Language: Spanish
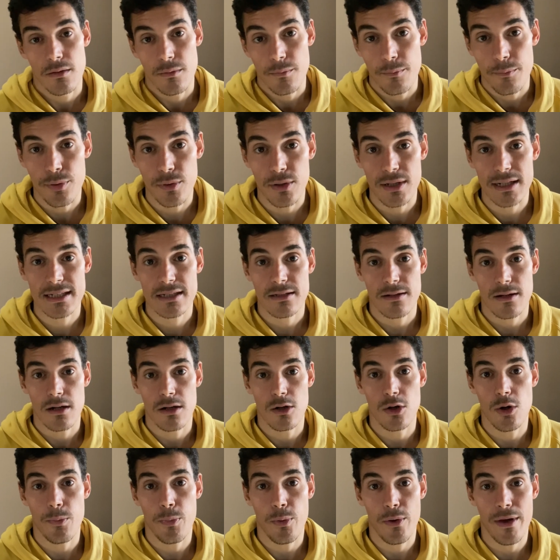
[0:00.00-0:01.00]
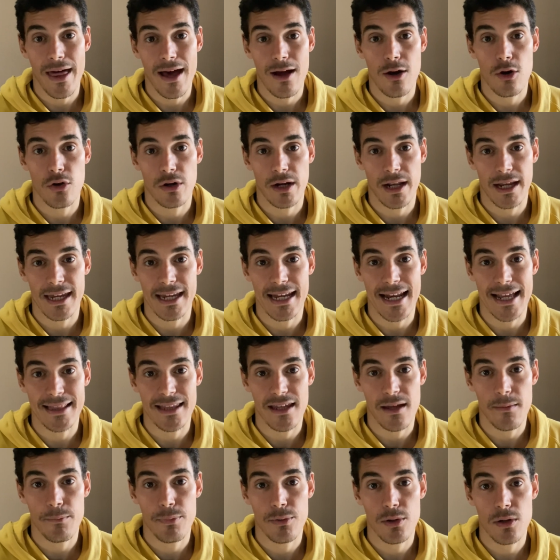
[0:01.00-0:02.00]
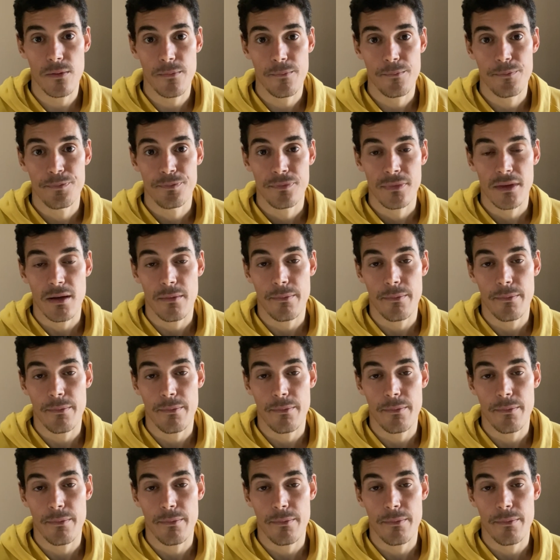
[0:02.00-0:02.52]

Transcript: pues lo puedas corregir a tiempo